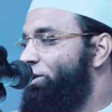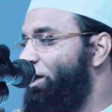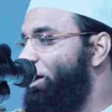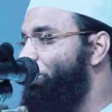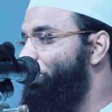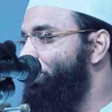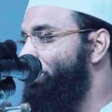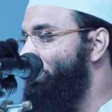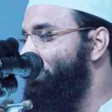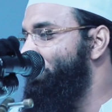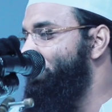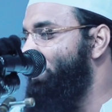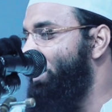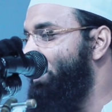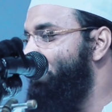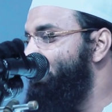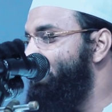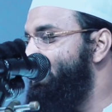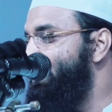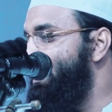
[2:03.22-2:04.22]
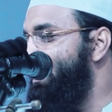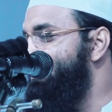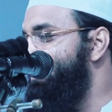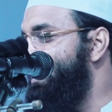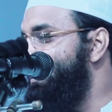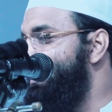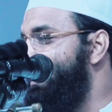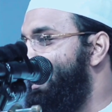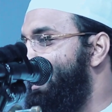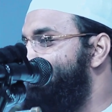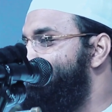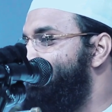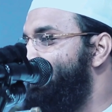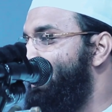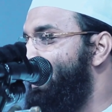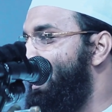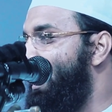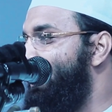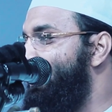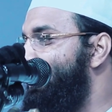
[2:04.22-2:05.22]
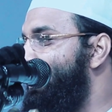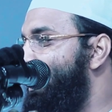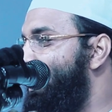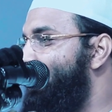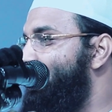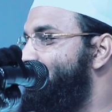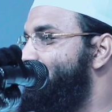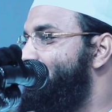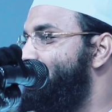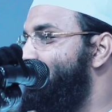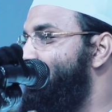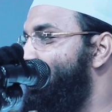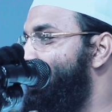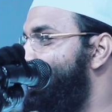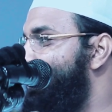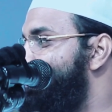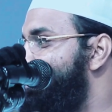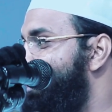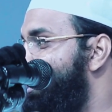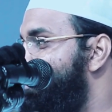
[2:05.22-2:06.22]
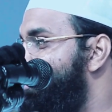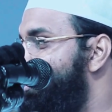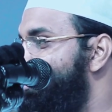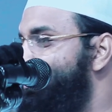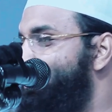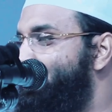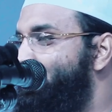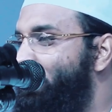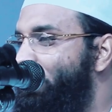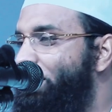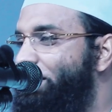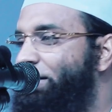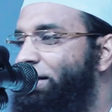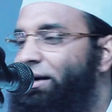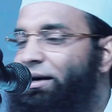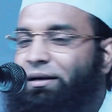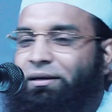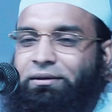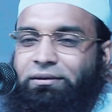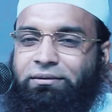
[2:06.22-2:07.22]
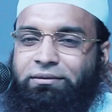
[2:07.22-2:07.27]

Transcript: বসার পজিশন আর মিডিয়ার বাইরে আপনারা আল্লাহর হস্তে লড়াচড়া বন্ধ করে দিয়া